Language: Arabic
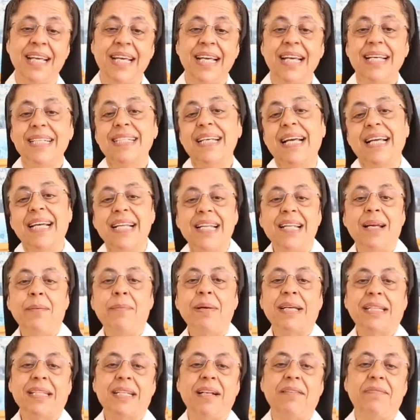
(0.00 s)
إذا كنا
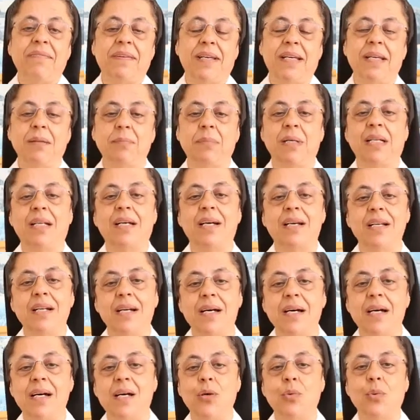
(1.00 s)
مختلفين
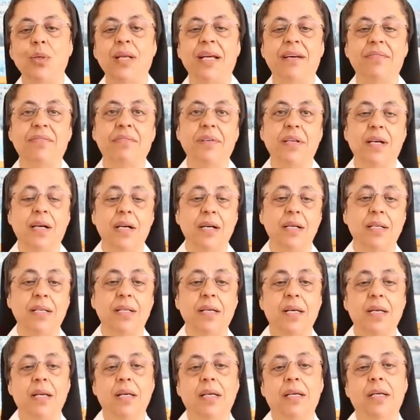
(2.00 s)
بالآراء والأفكار
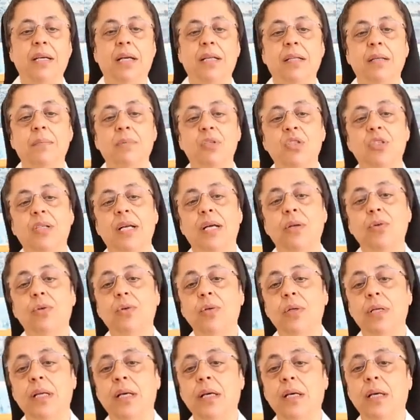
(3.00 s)
يعني مش
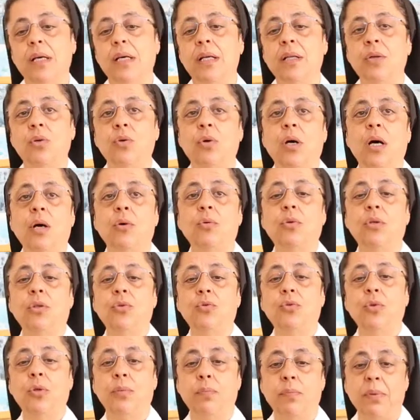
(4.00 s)
ضروري إنه أو
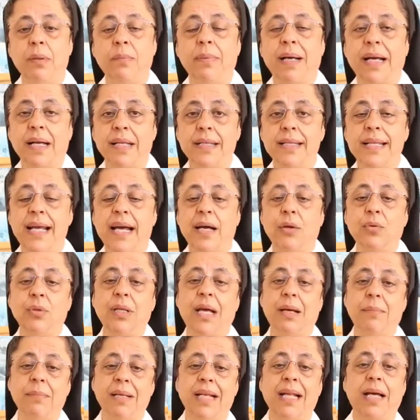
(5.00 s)
ندوب ببعضنا أو
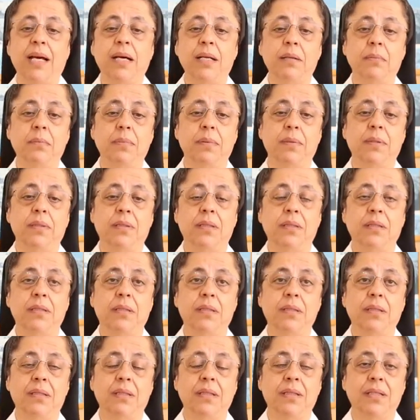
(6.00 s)
نعمل حرب
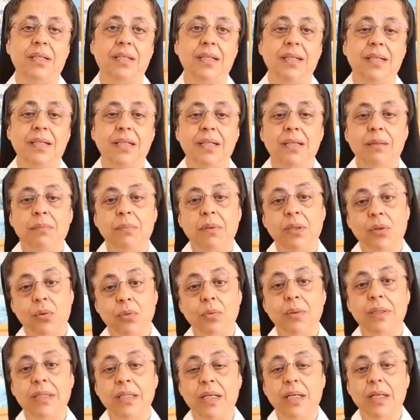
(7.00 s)

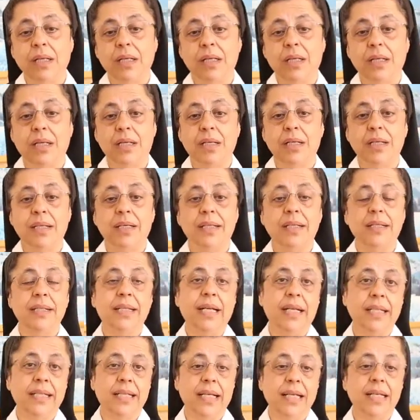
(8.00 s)
بقوة الله
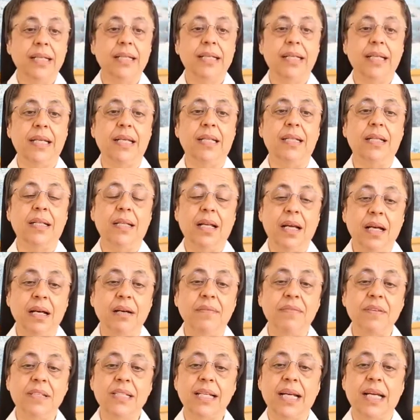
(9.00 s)
نحن قادرين
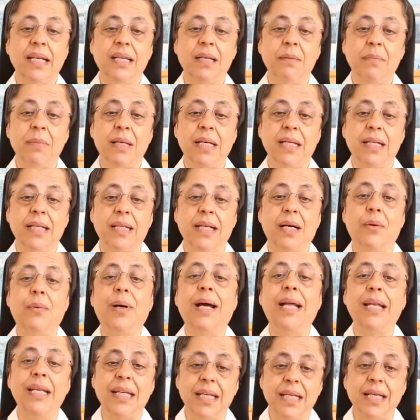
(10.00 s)
نحافظ على إيماننا
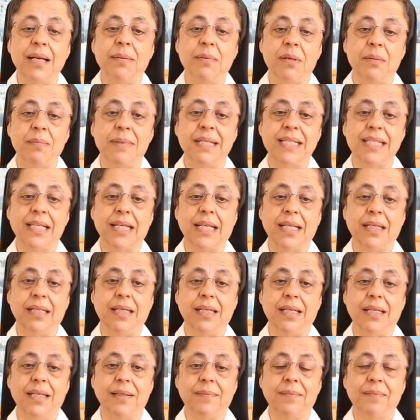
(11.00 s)
وعلى القيم
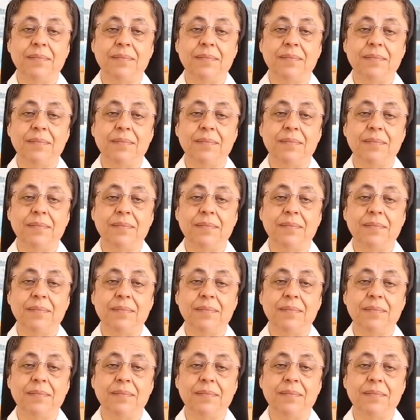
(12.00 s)
المسيحية